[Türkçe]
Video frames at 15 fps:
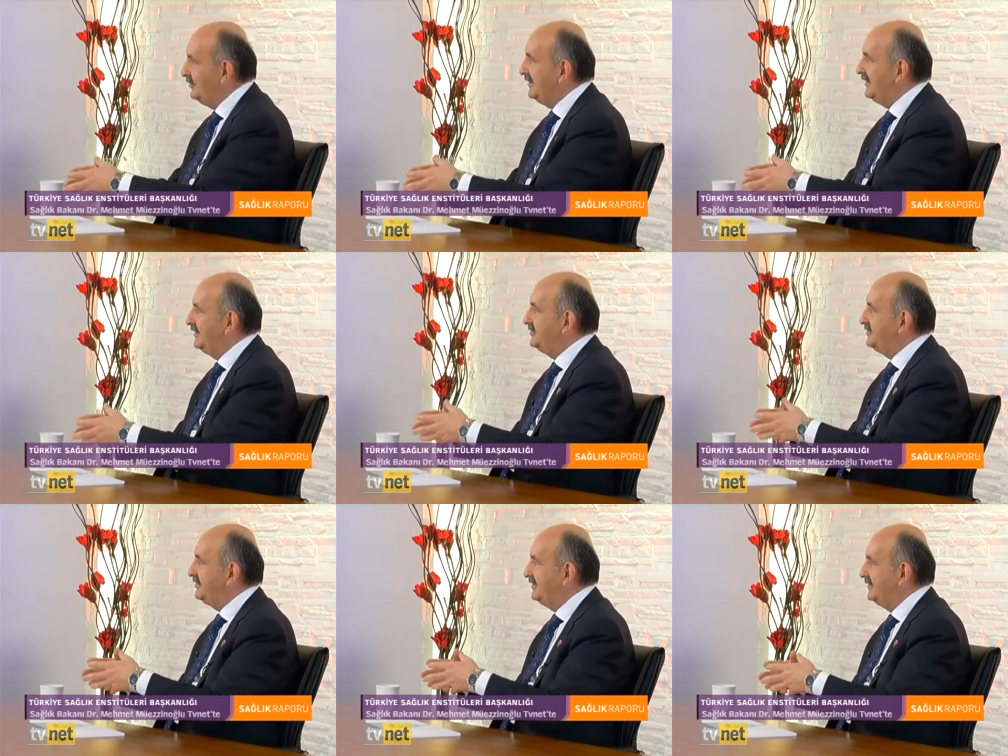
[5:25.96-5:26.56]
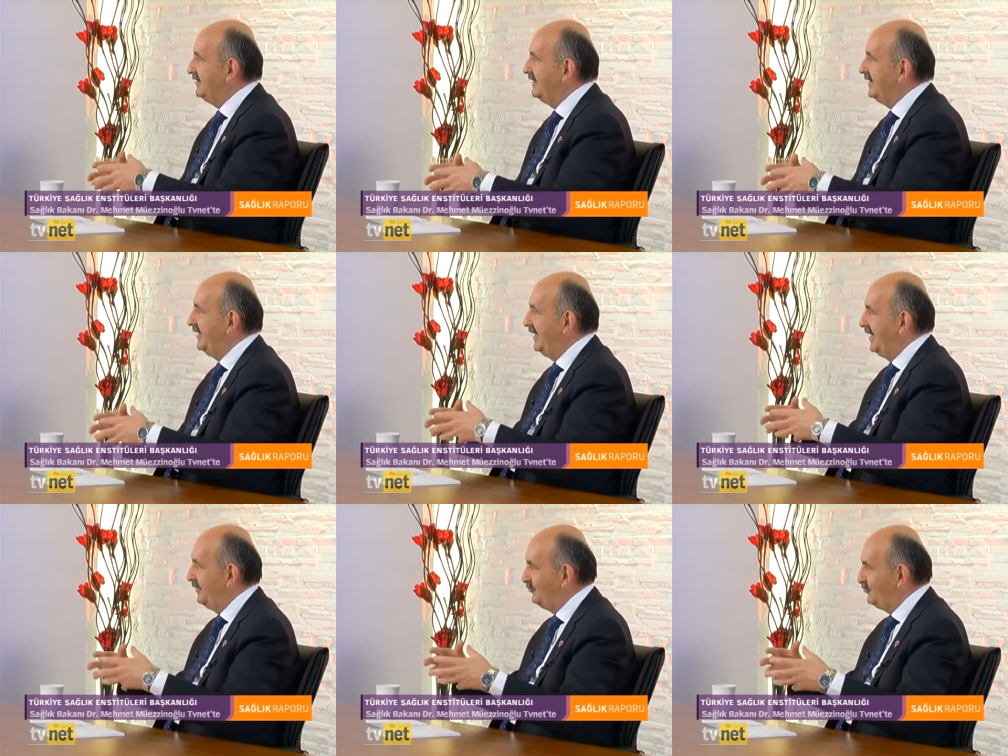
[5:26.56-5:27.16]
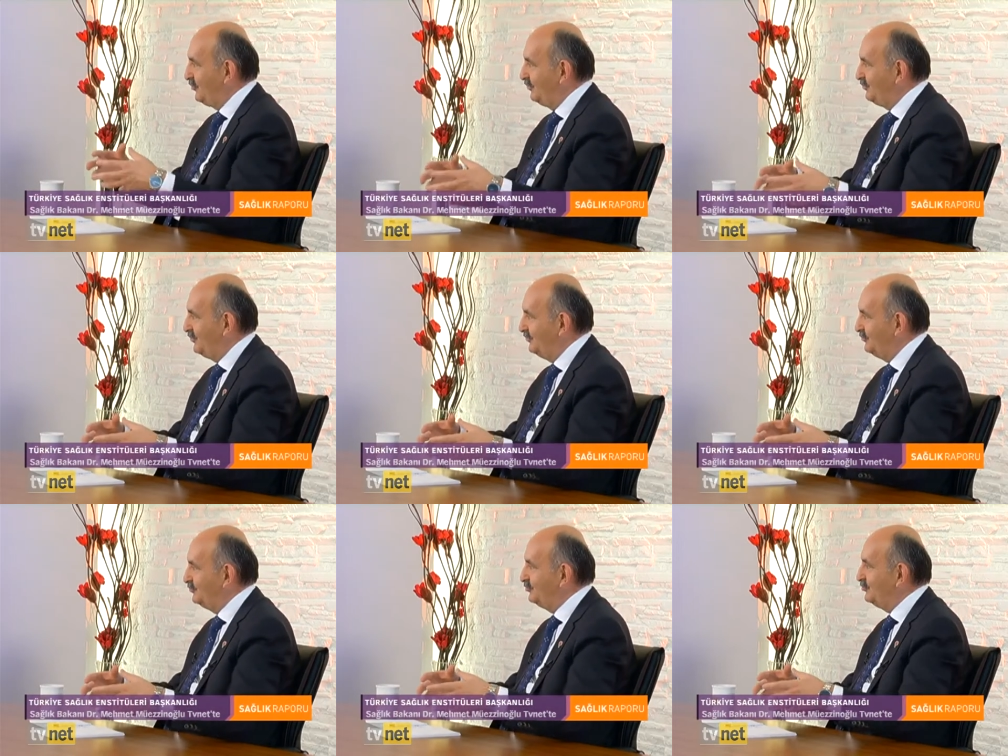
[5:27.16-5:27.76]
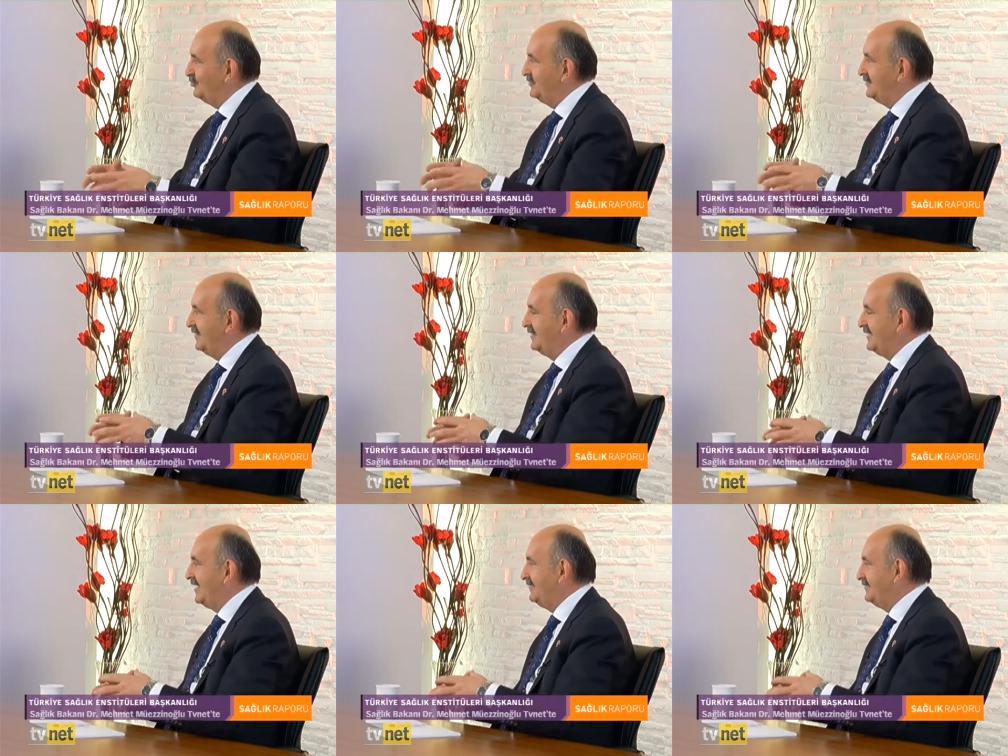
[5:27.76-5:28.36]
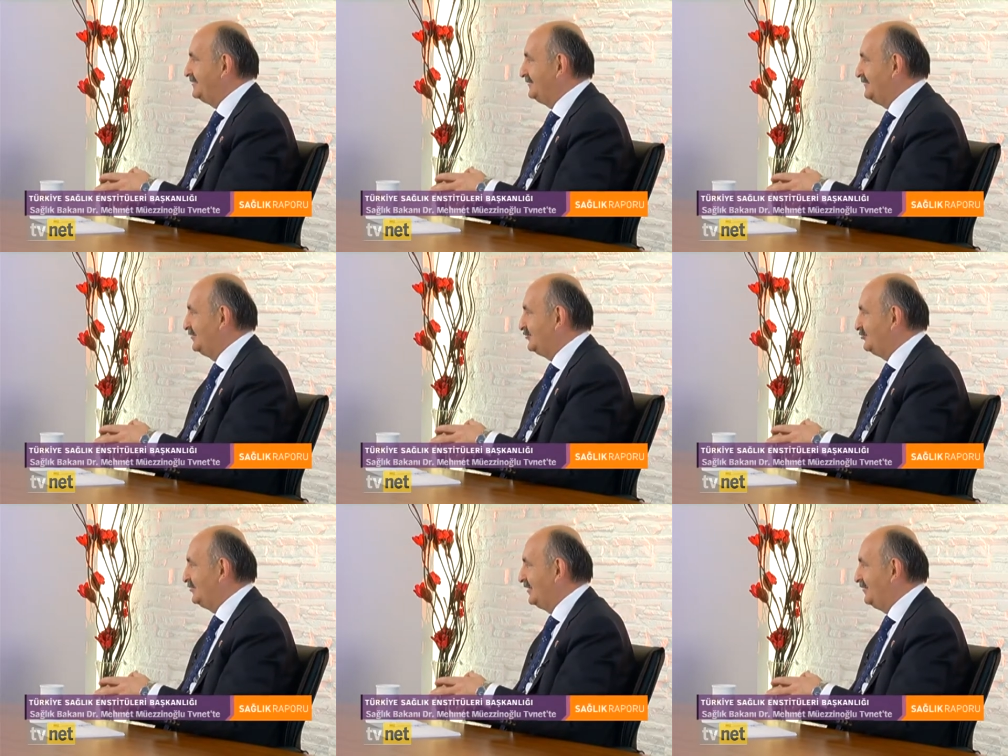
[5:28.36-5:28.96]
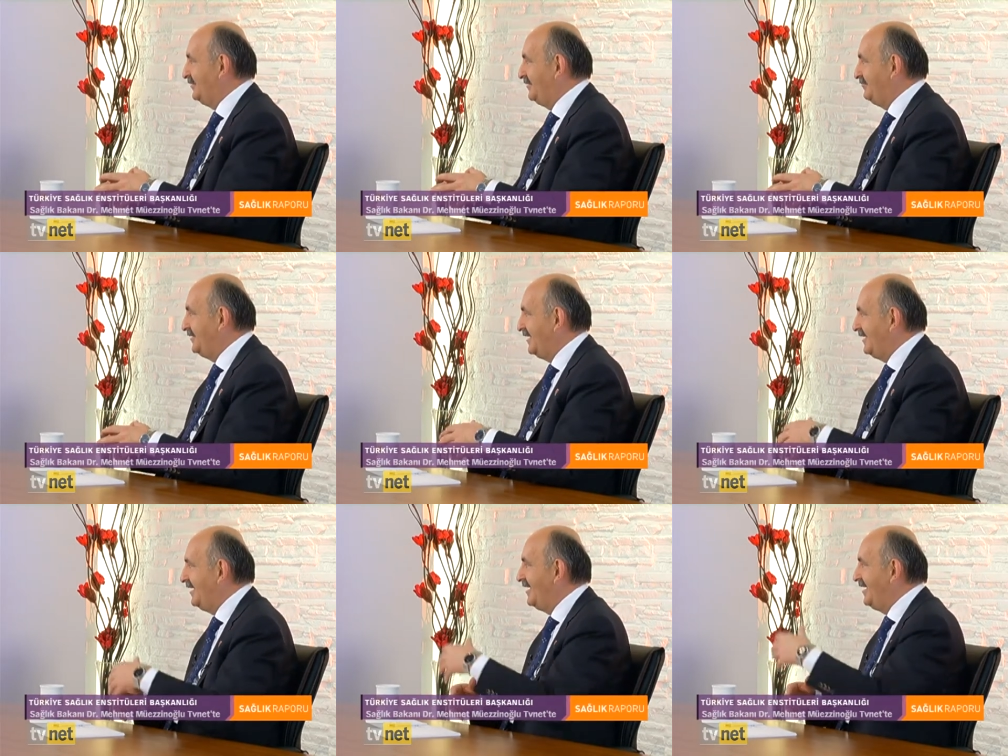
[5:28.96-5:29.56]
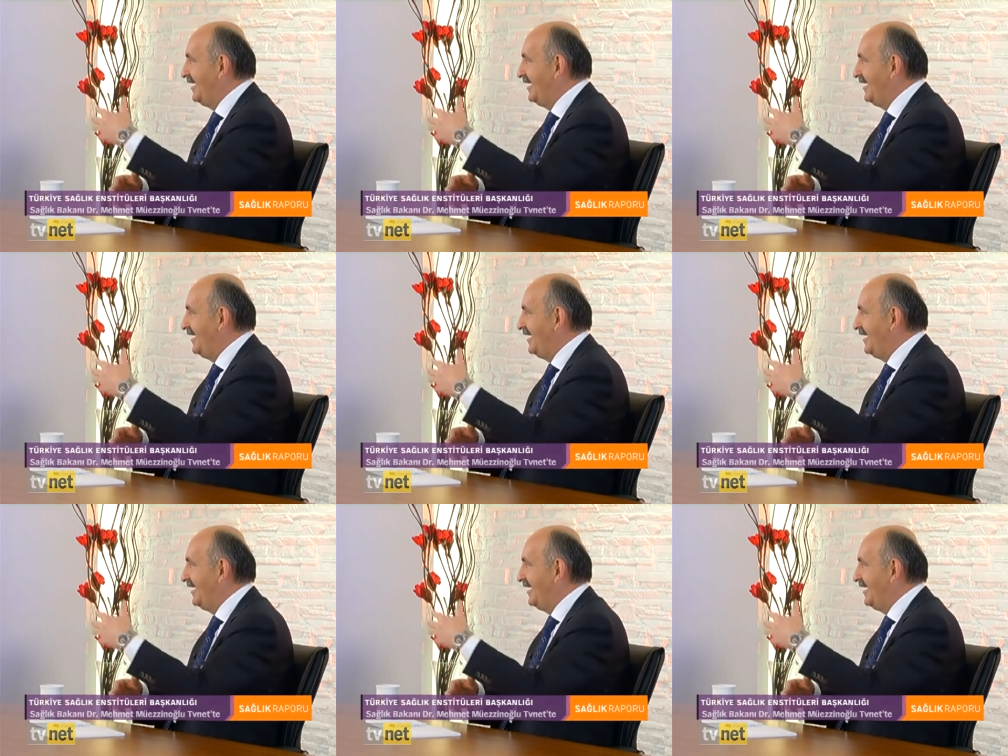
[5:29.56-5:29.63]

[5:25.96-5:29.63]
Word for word: ilacı hem toplumumuzun tedavisine sunabilmek